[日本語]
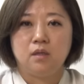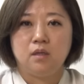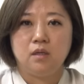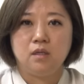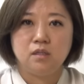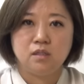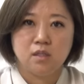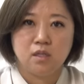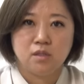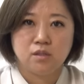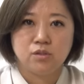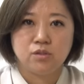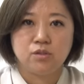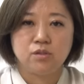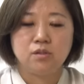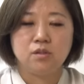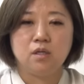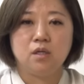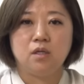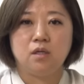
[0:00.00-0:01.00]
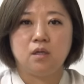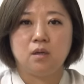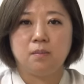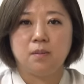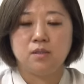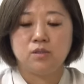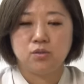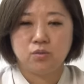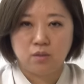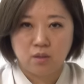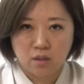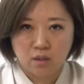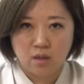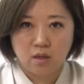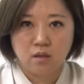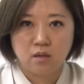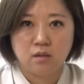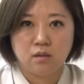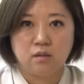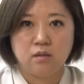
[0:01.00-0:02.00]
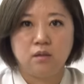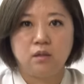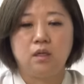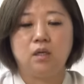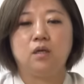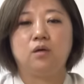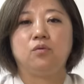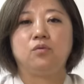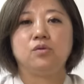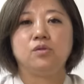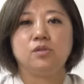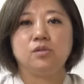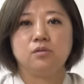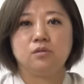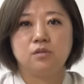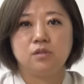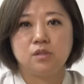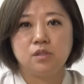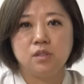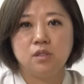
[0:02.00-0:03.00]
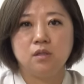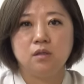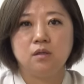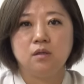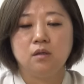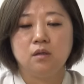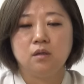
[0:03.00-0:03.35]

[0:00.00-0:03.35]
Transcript: 以前住んでいた場所から引っ越しをし